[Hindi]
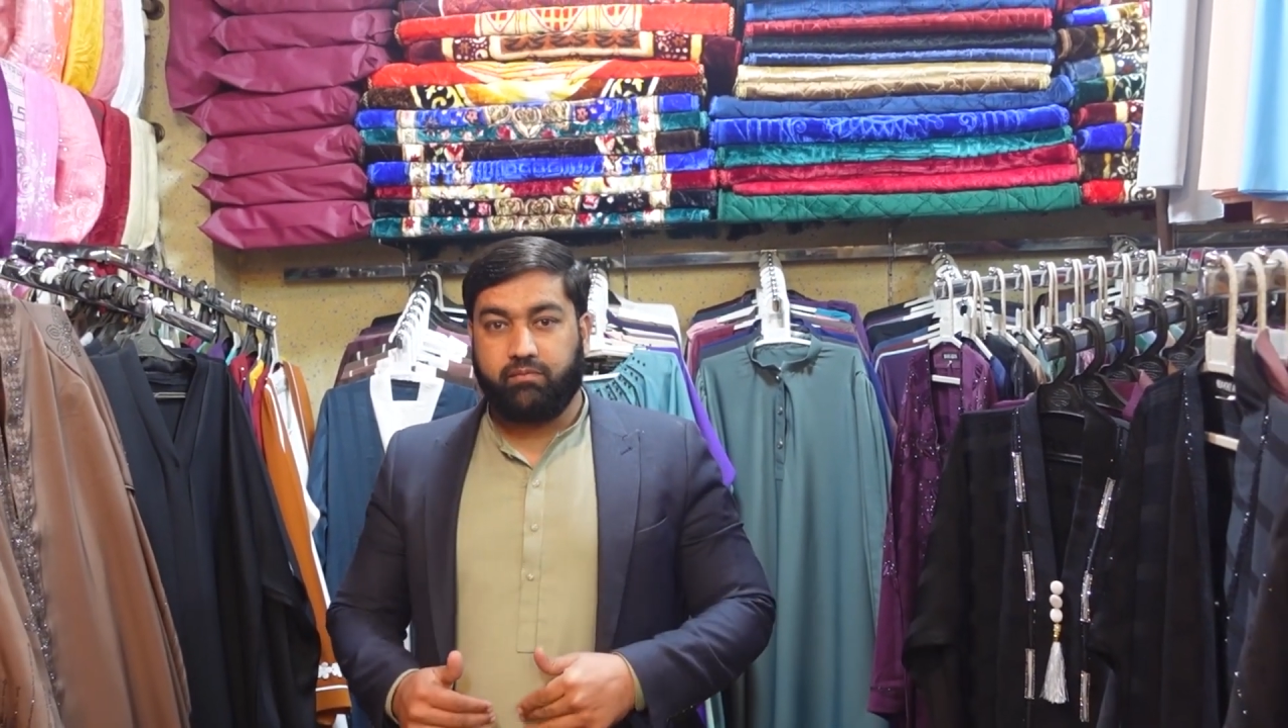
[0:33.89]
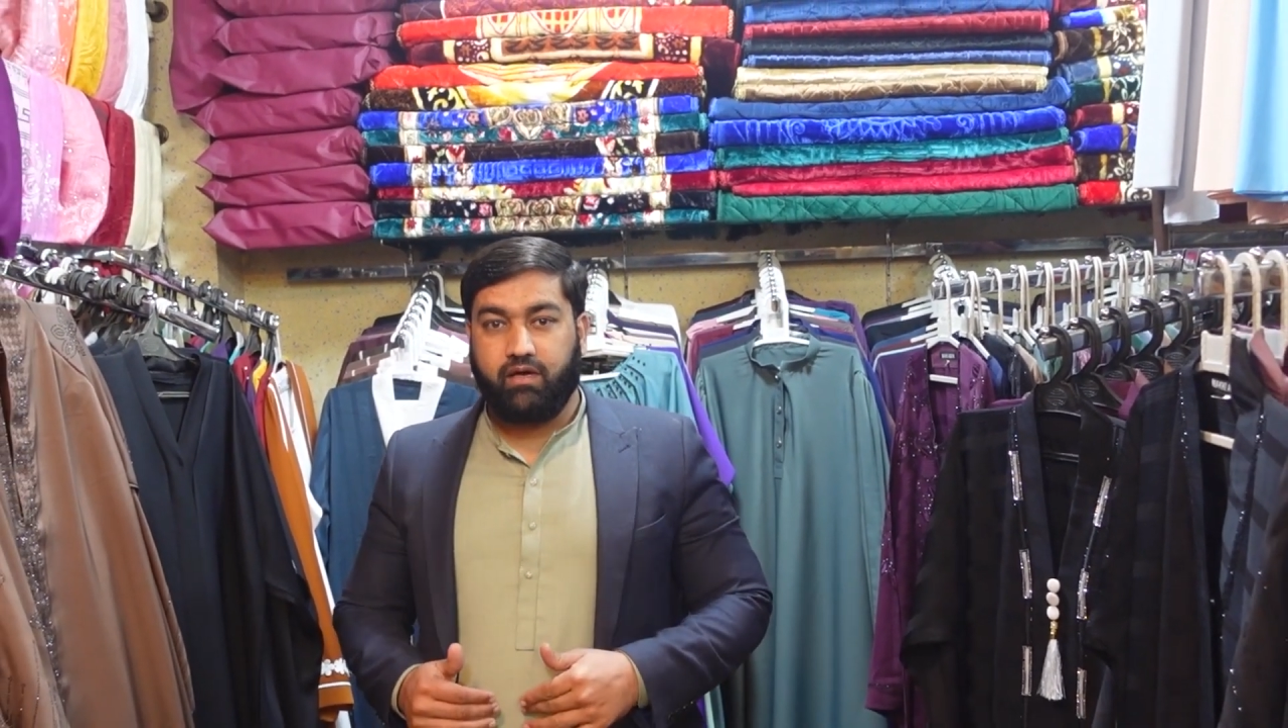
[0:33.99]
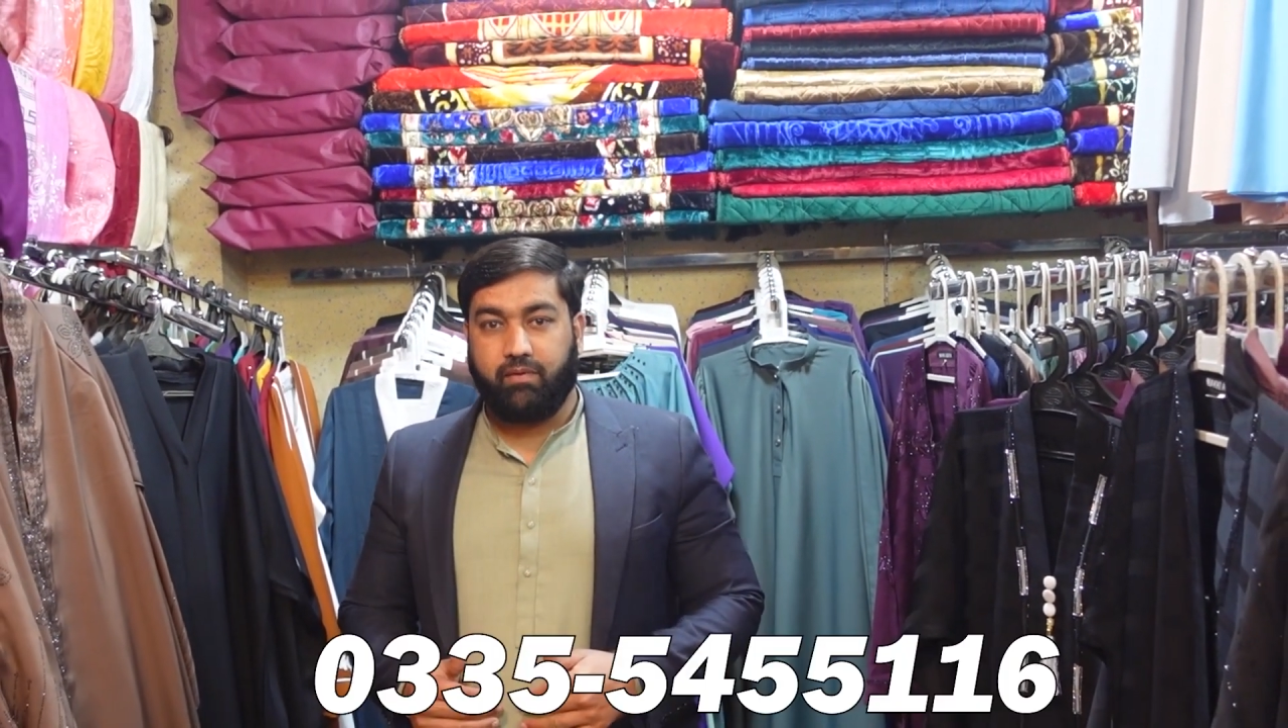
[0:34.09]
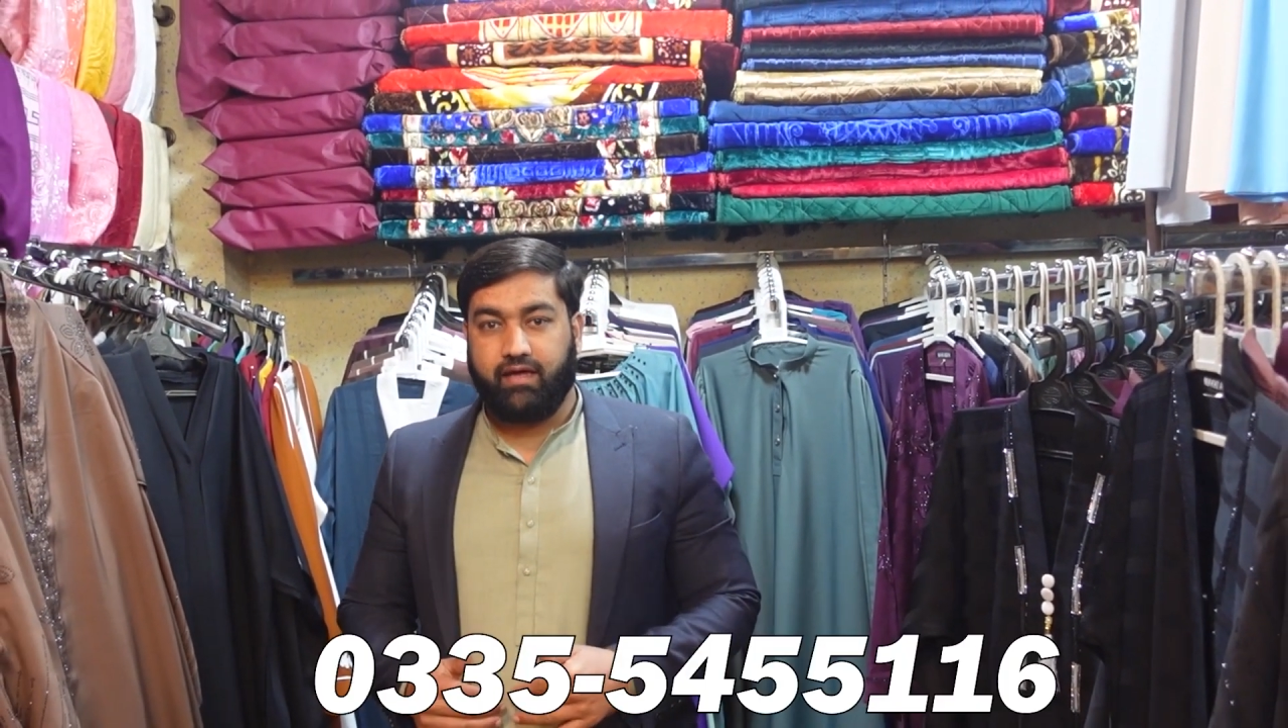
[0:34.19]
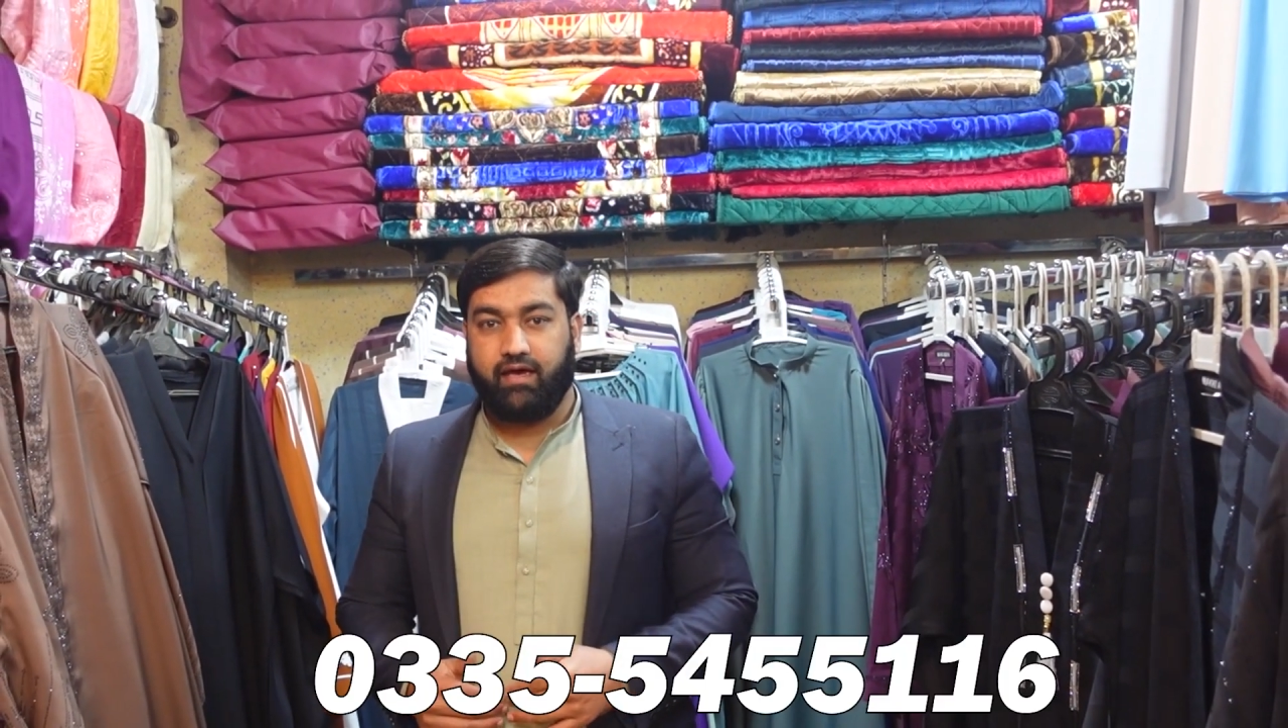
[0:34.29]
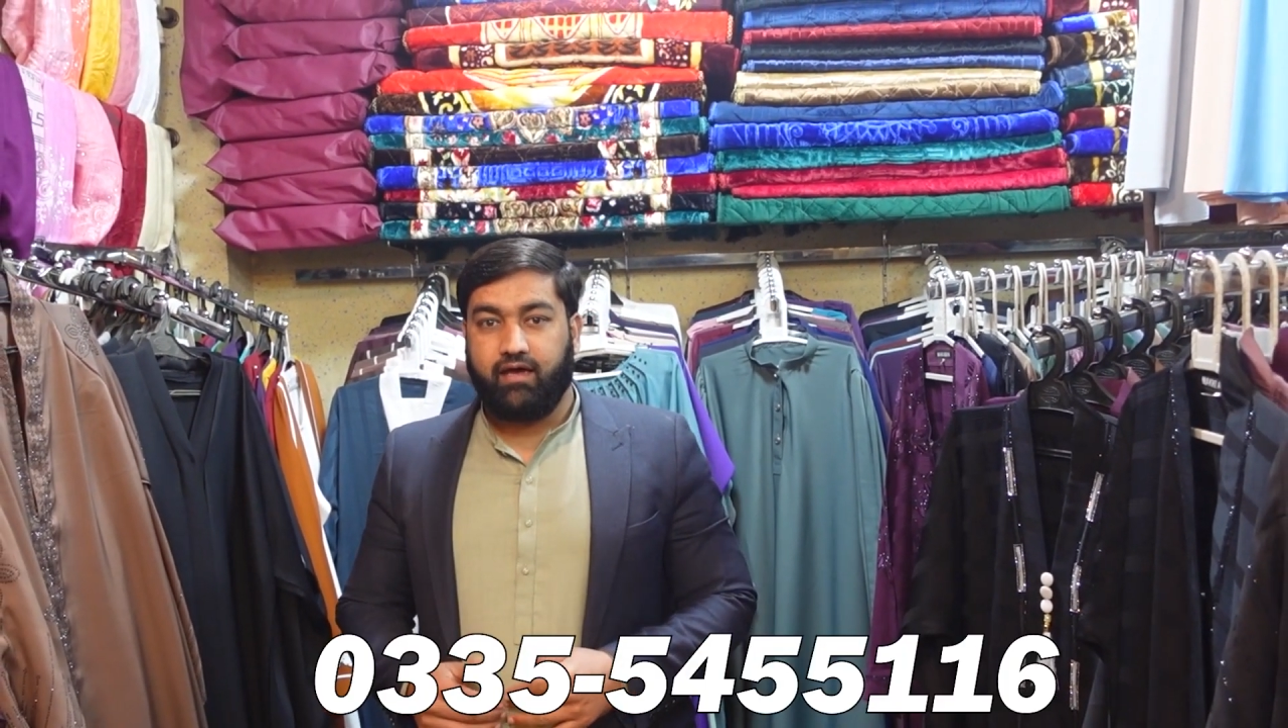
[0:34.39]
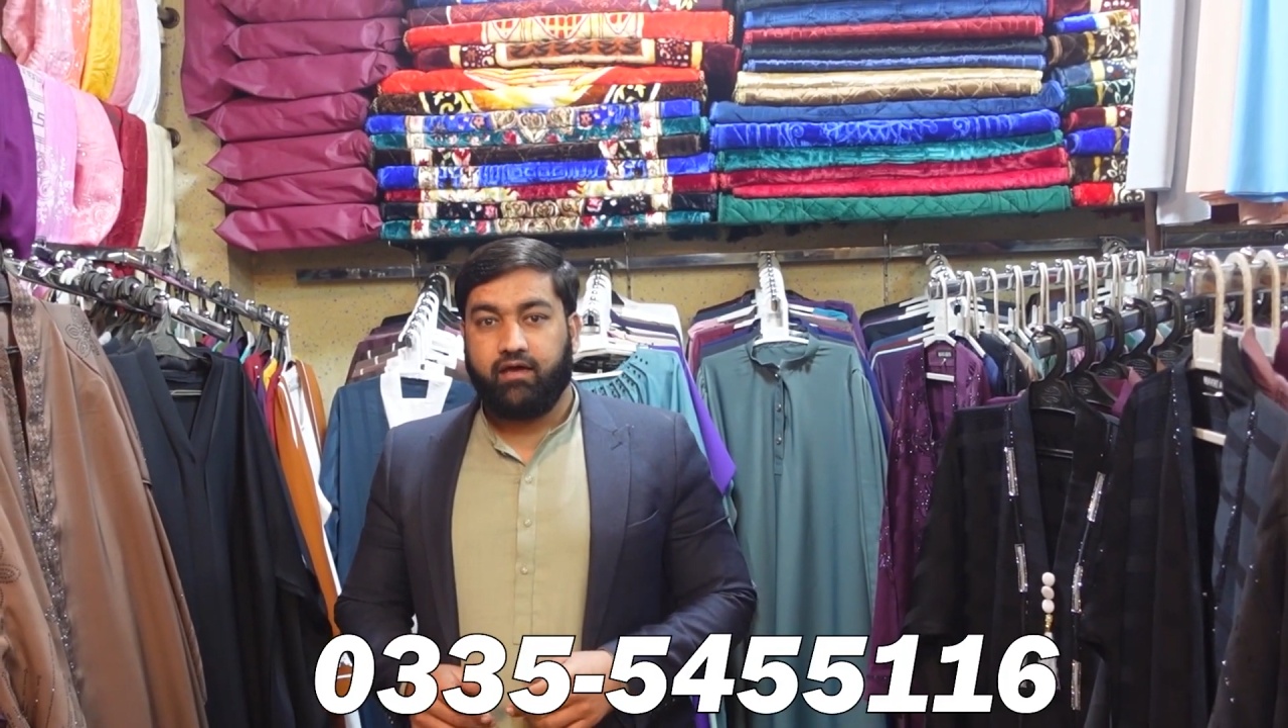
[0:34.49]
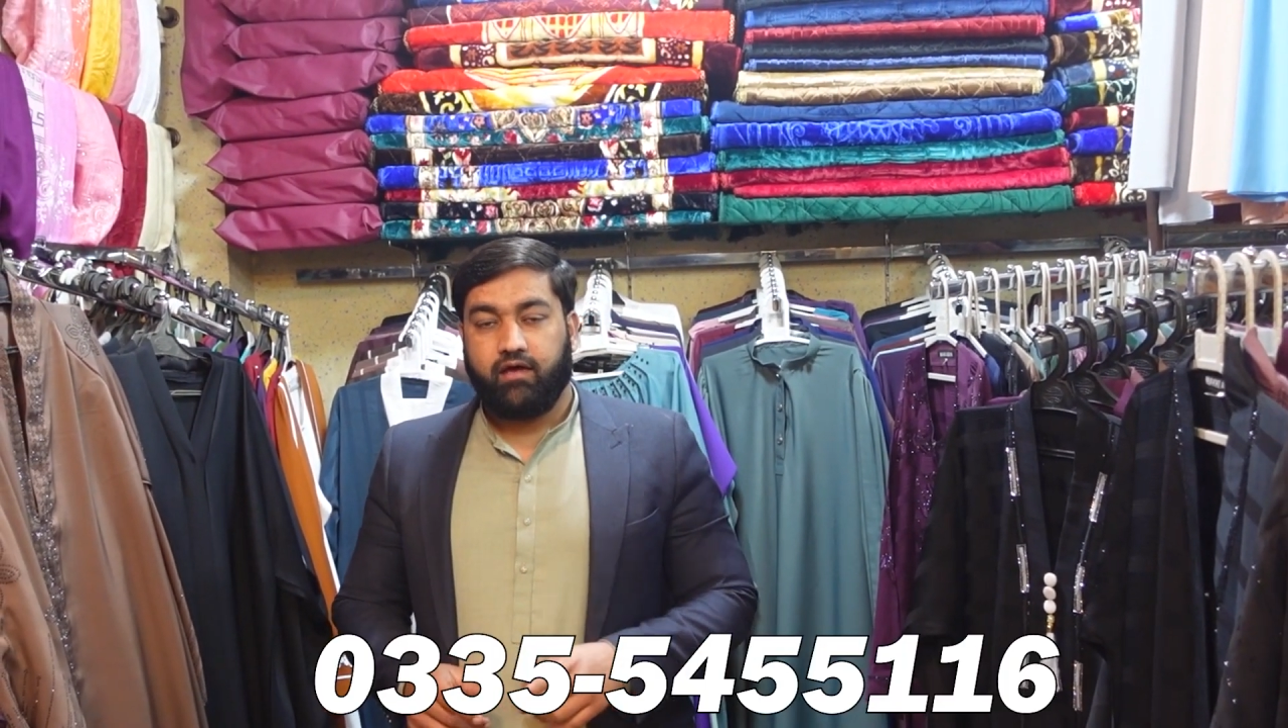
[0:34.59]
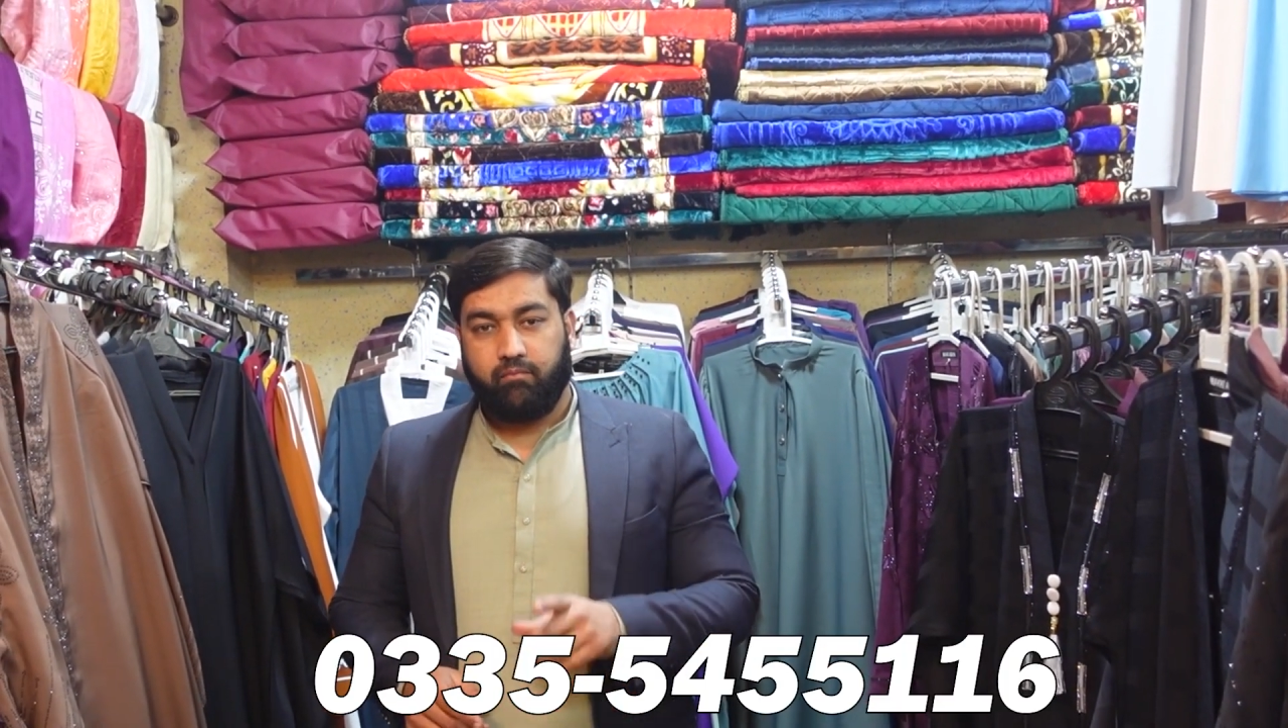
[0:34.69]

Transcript: में अबाया है